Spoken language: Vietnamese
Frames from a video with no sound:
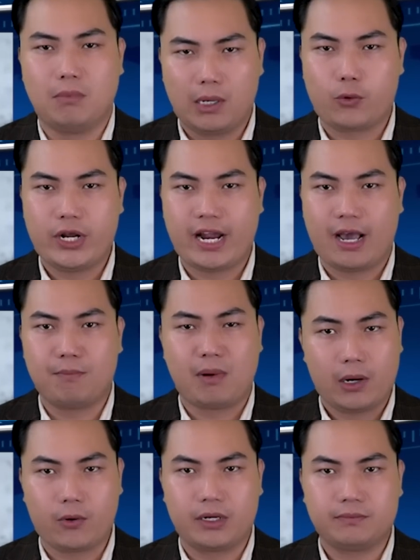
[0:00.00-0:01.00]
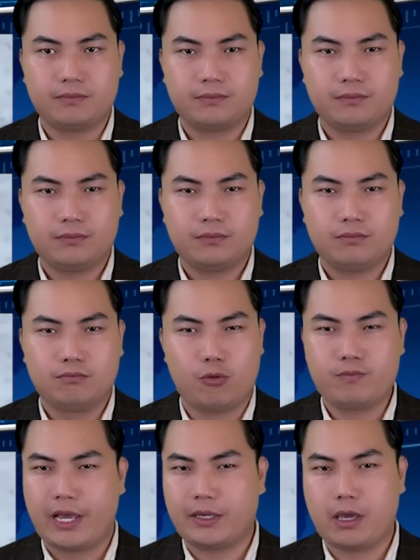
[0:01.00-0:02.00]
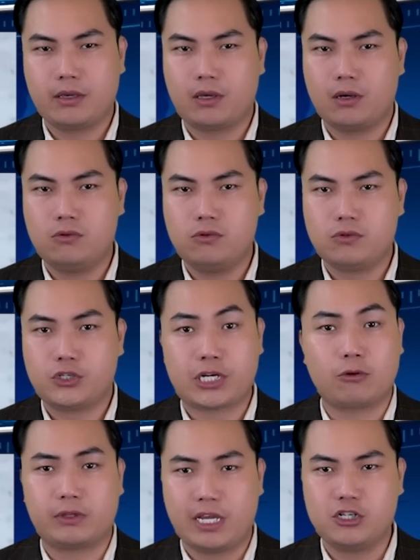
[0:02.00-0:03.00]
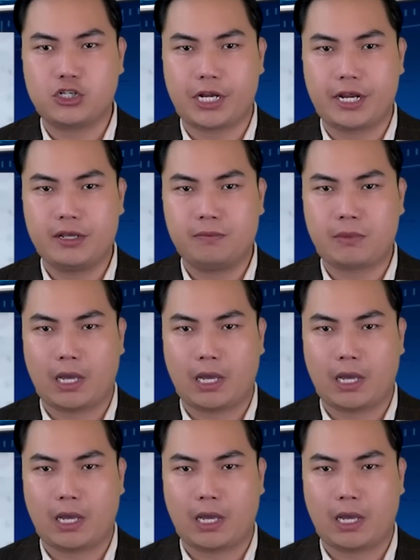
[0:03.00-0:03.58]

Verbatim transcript: Marina Myron, một nhà nghiên cứu sau tiến sĩ